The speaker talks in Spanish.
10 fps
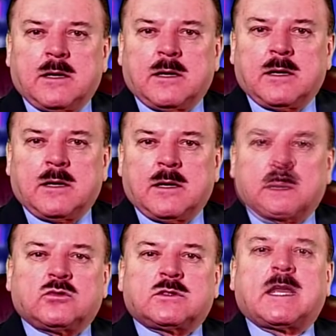
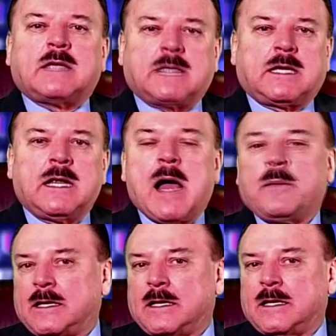tenemos que ser
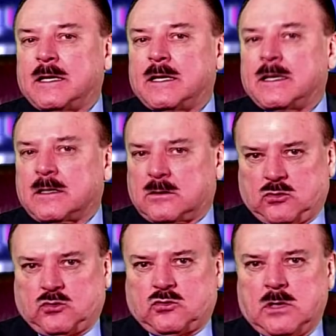
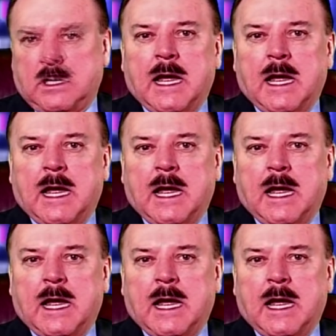abiertos